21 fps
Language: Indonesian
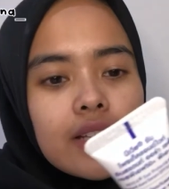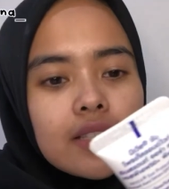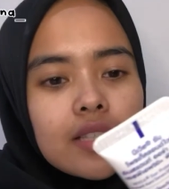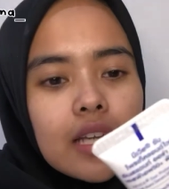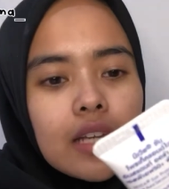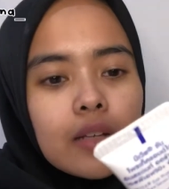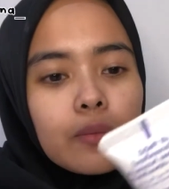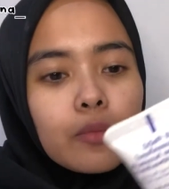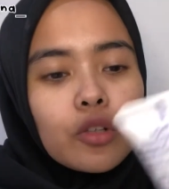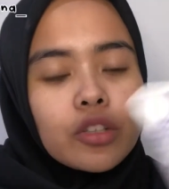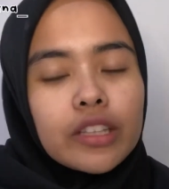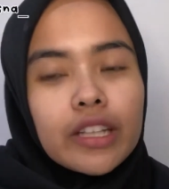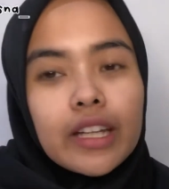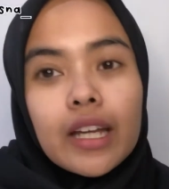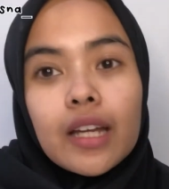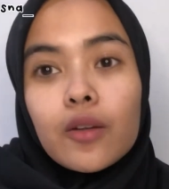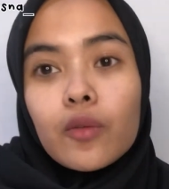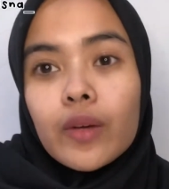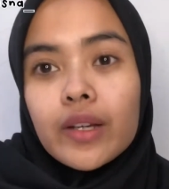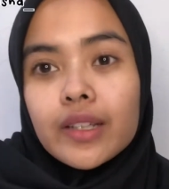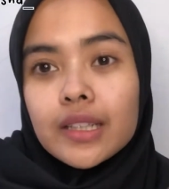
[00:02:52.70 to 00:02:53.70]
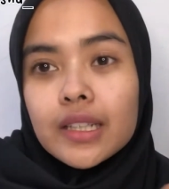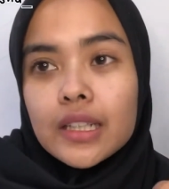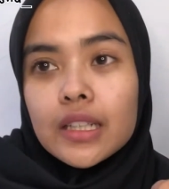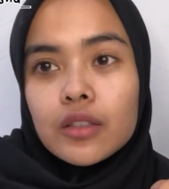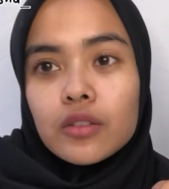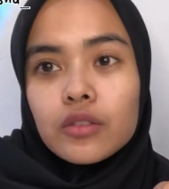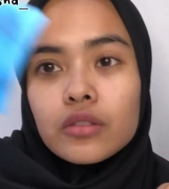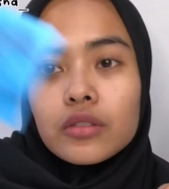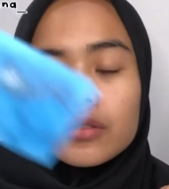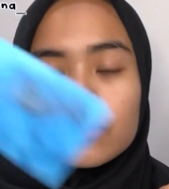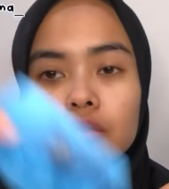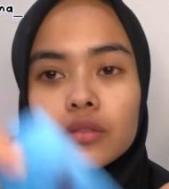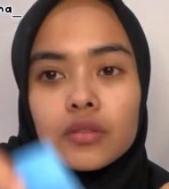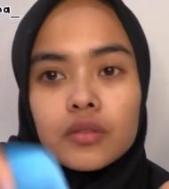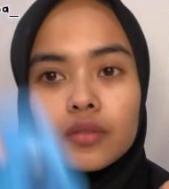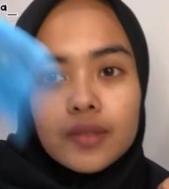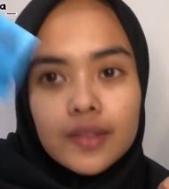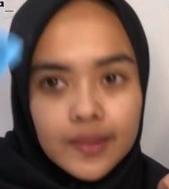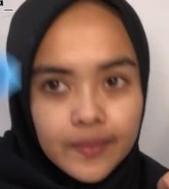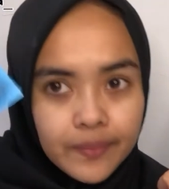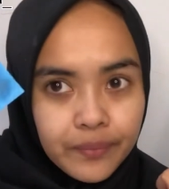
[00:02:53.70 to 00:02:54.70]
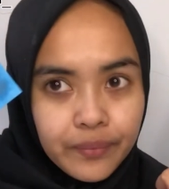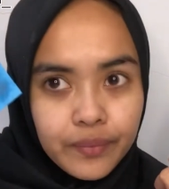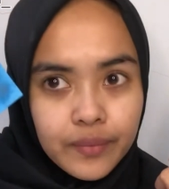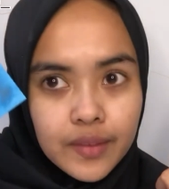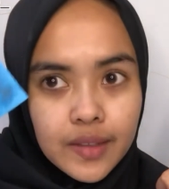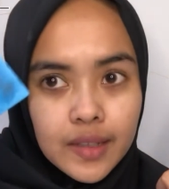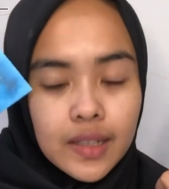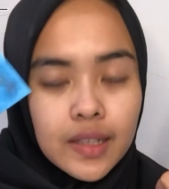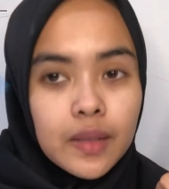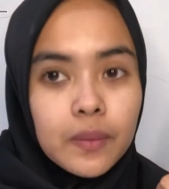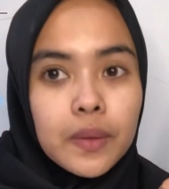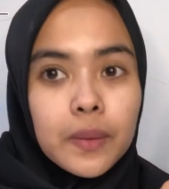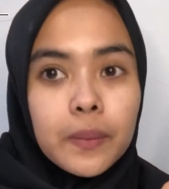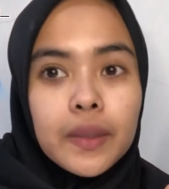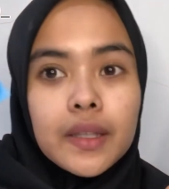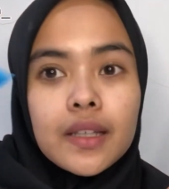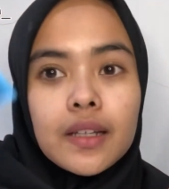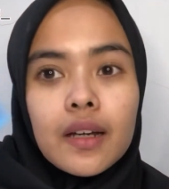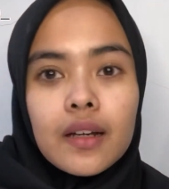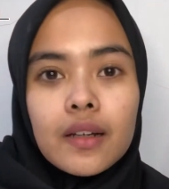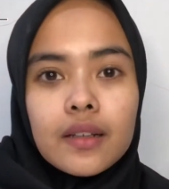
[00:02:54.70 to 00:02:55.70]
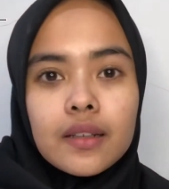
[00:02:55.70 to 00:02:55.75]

Sun Protect and White ini tuh ini berminyak